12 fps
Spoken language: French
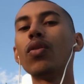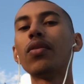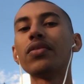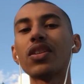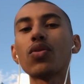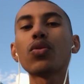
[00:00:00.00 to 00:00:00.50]
En
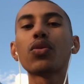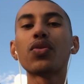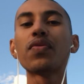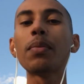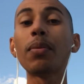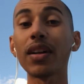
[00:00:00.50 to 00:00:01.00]
sachant que je
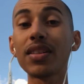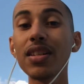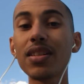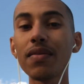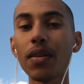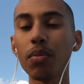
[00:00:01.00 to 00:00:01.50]
fais partie
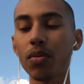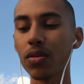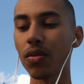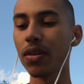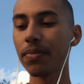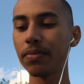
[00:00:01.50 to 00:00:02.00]
de ces
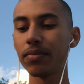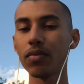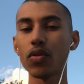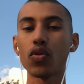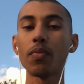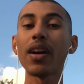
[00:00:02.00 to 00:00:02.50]
20%, hein.
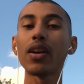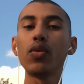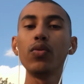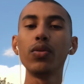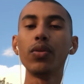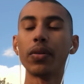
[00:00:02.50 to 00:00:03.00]
je
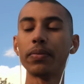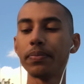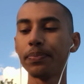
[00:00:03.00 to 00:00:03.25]
m'inclus dedans.